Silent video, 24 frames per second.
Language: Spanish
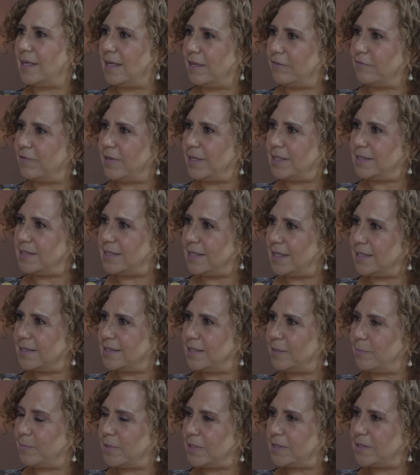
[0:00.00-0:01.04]
la felicidad
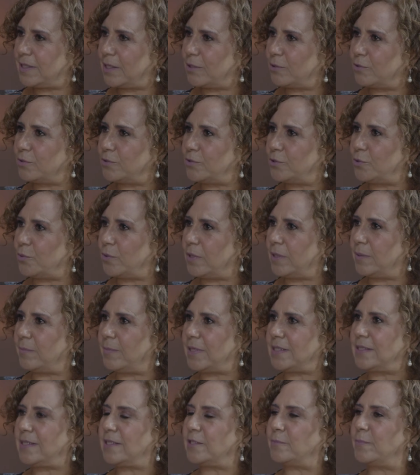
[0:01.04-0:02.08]
siempre está construida en
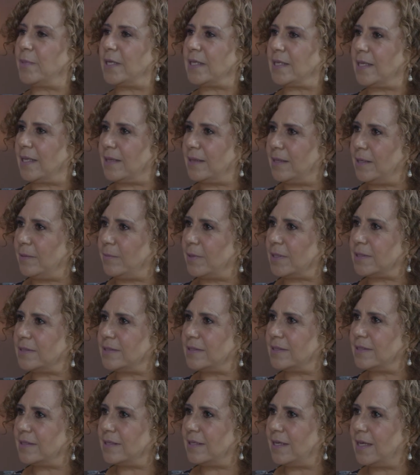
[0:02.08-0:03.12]
base a
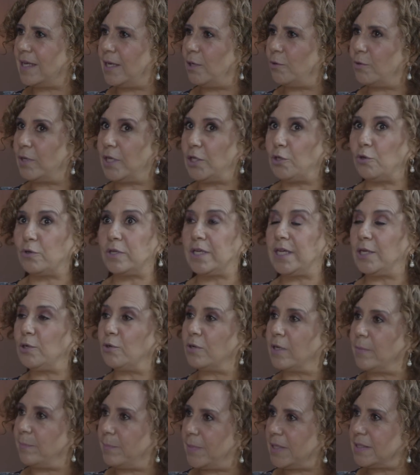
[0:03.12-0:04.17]
expectativas, a lo que yo
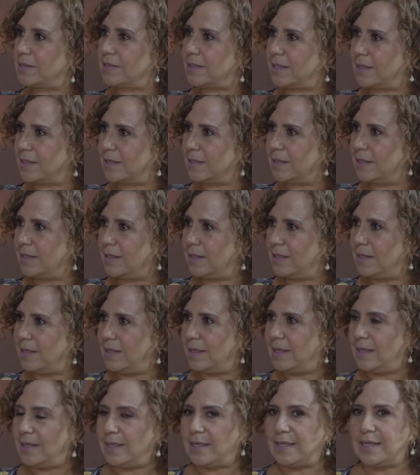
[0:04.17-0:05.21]
quiero que pase.
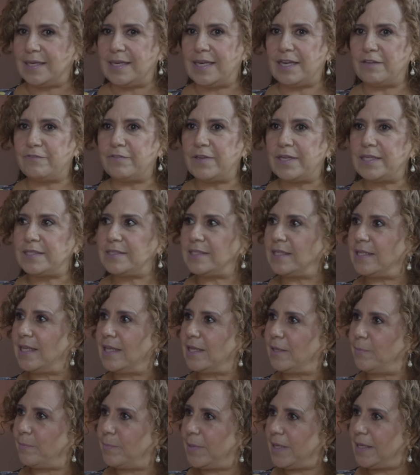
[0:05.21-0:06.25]
Sí. La
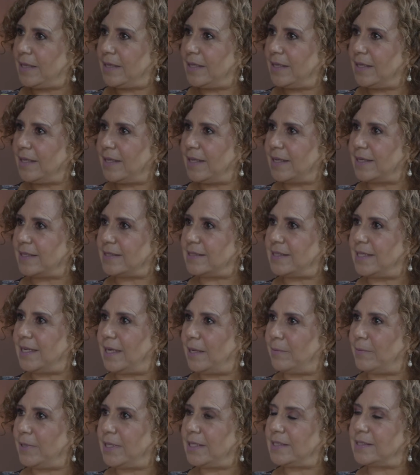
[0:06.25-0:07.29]
felicidad depende de que si
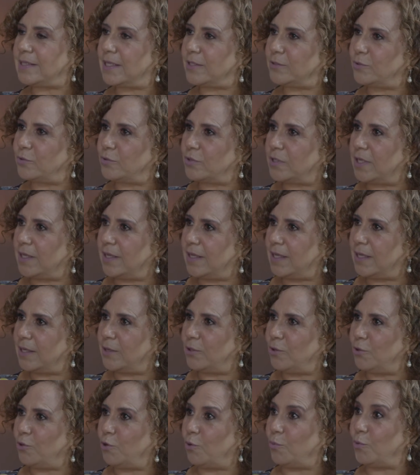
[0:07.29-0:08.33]
la vida está
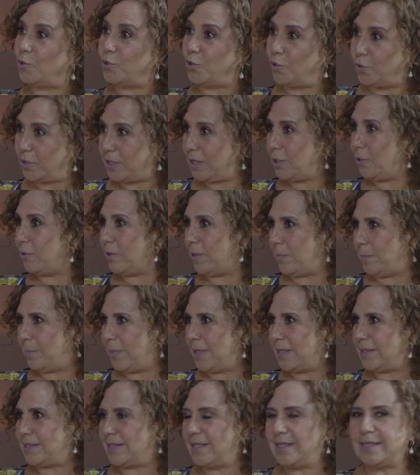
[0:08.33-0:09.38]
sucediendo como yo quiero que
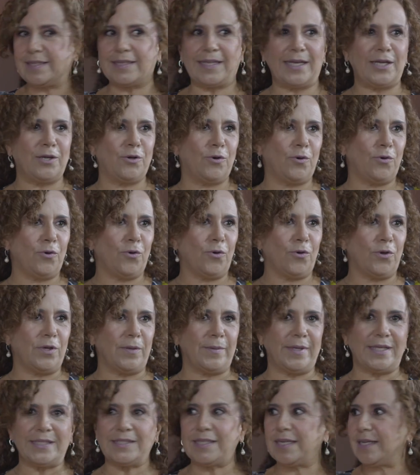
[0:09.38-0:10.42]
pase y tengo
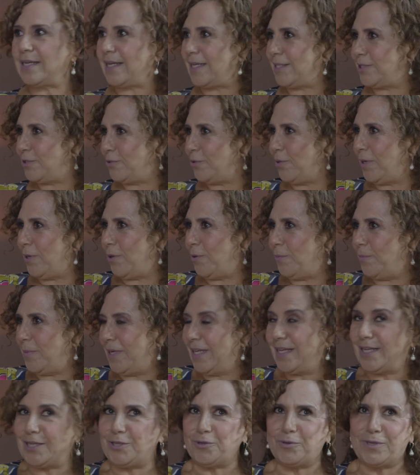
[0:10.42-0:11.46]
y me hace caso el
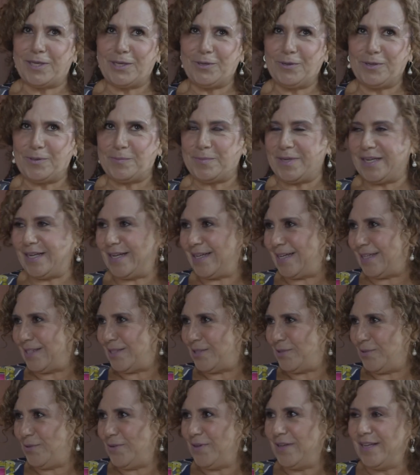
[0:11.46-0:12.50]
hombre que yo quiero que me haga
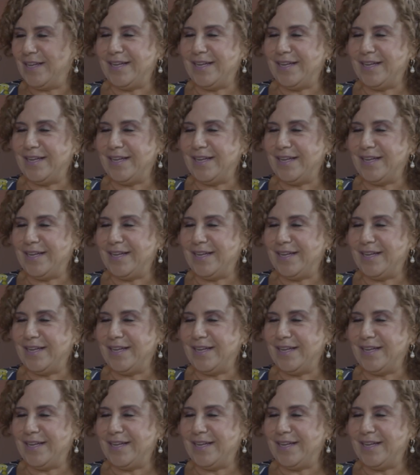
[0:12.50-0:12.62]
caso